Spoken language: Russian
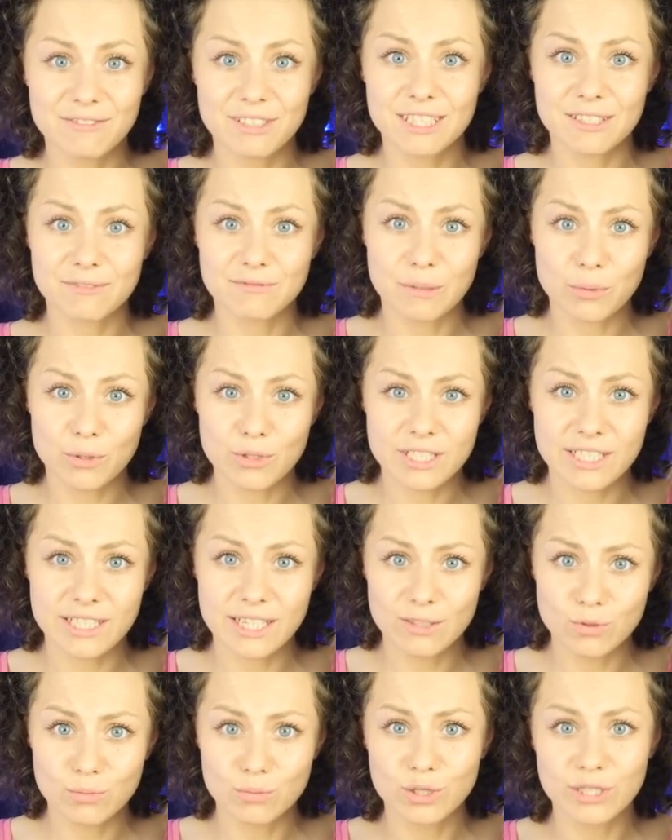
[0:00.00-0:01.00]
в этом вопросе,
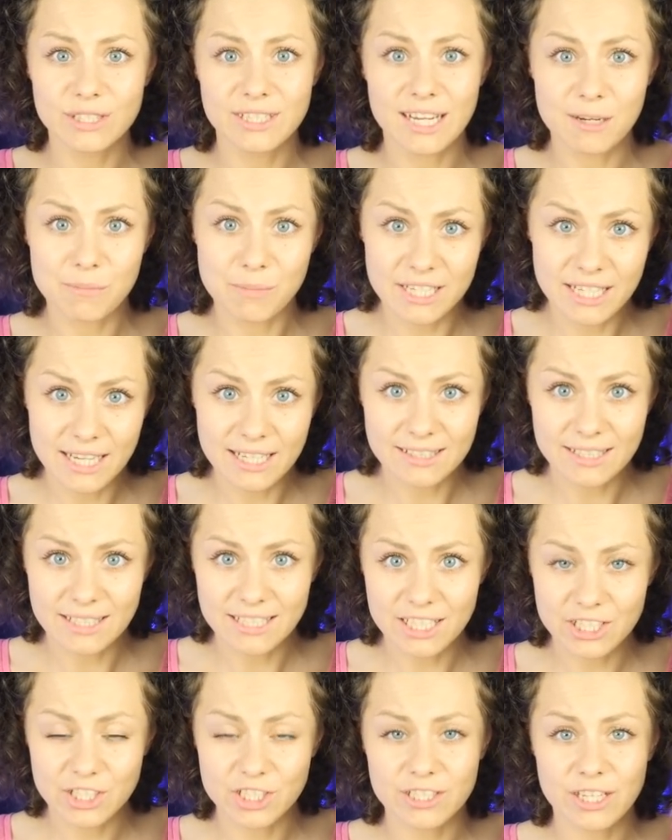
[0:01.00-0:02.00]
я думаю, и так понятно.
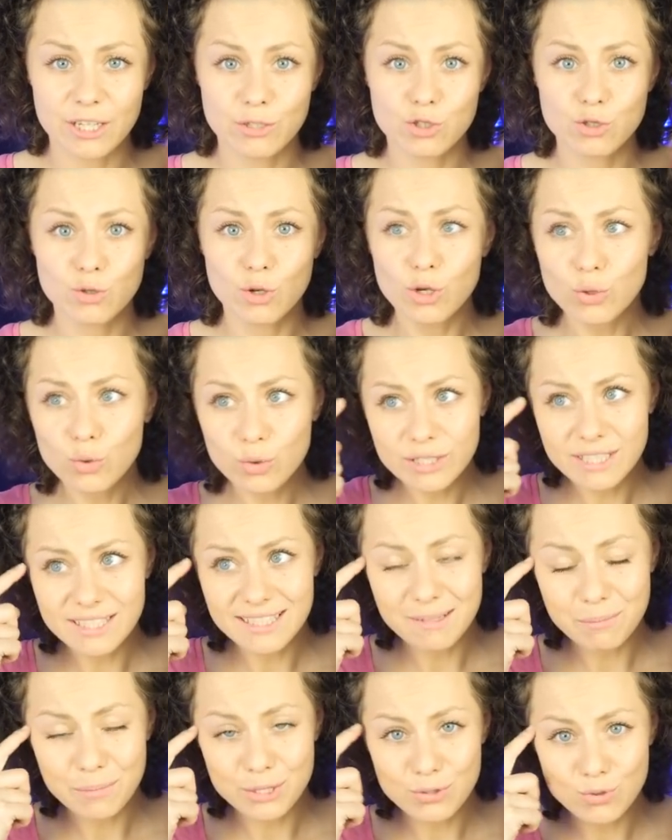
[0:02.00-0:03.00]
Я считаю, что
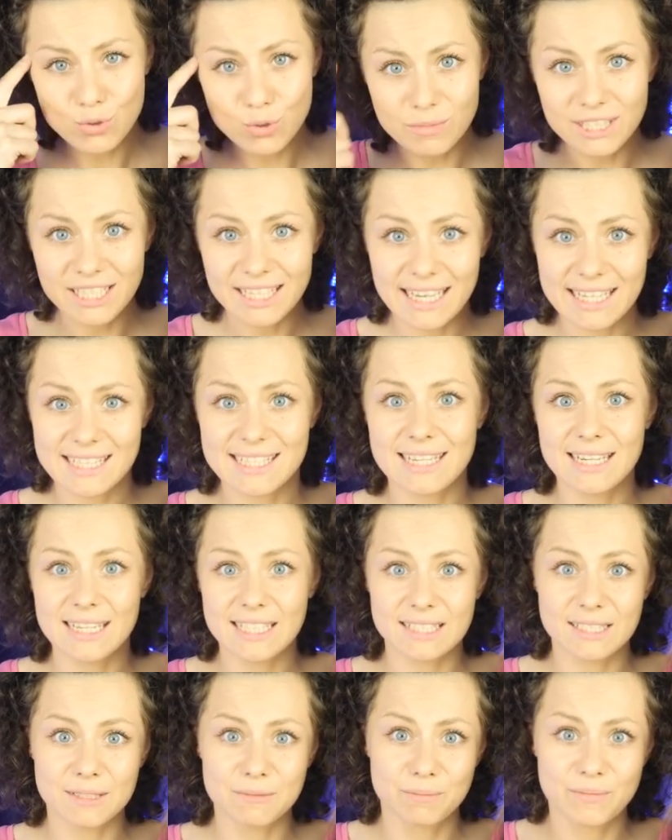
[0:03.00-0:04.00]
люди-то безумны,
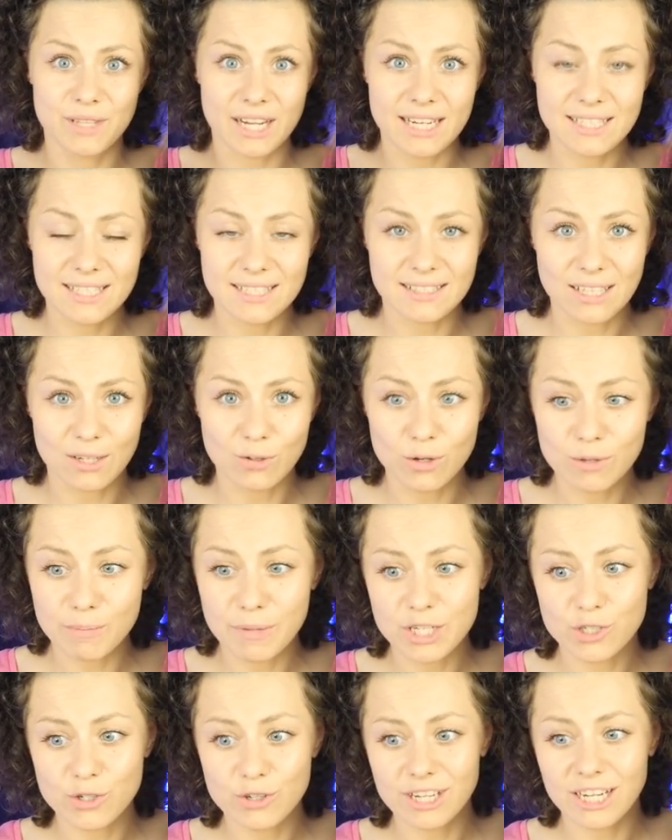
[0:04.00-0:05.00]
если тратят такое
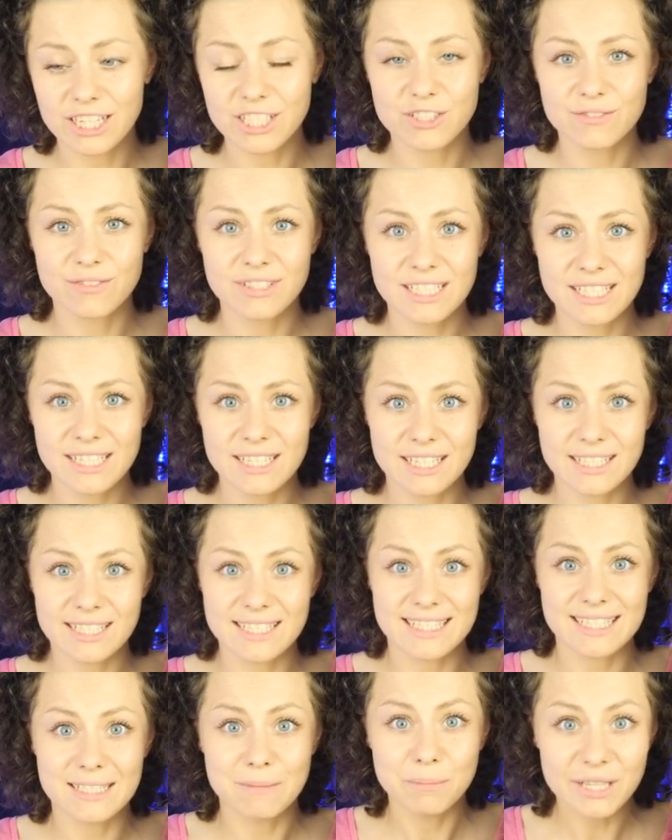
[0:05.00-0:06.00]
большое количество денег
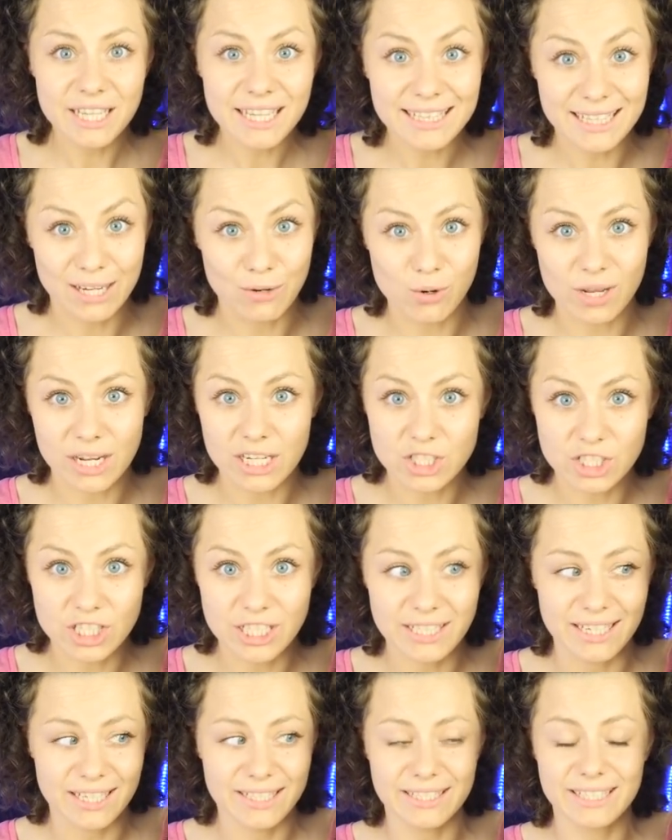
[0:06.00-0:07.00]
себе на
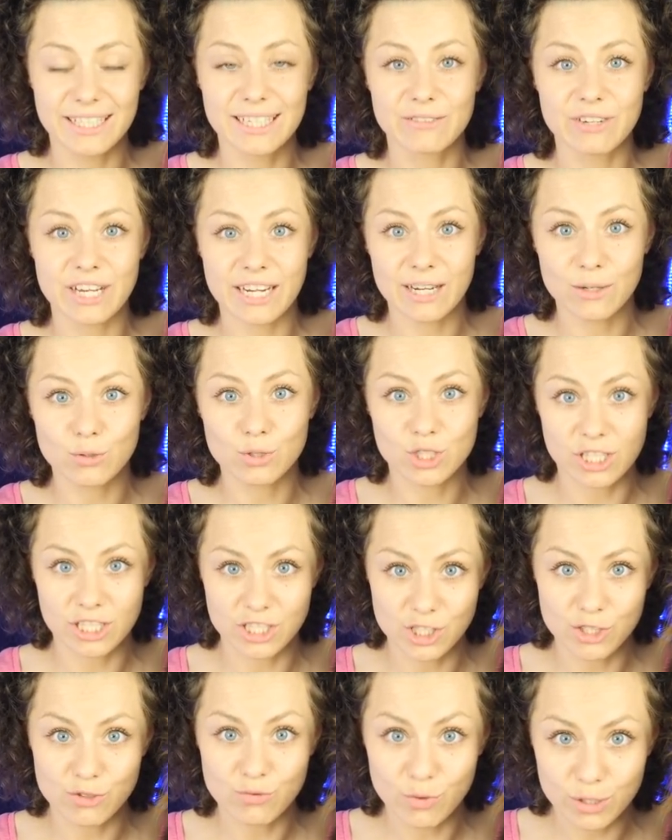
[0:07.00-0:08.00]
украшения, не говоря уж о
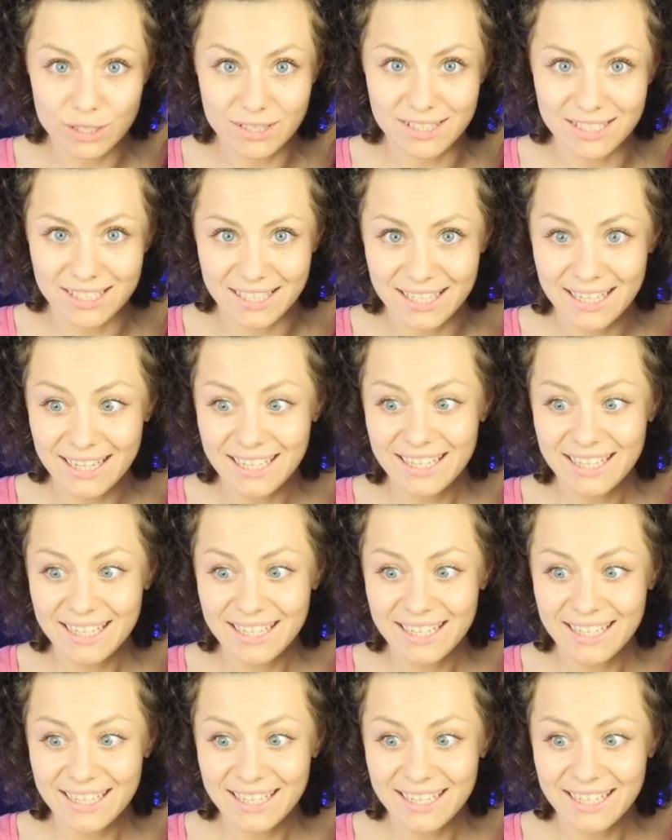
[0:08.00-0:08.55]
животных.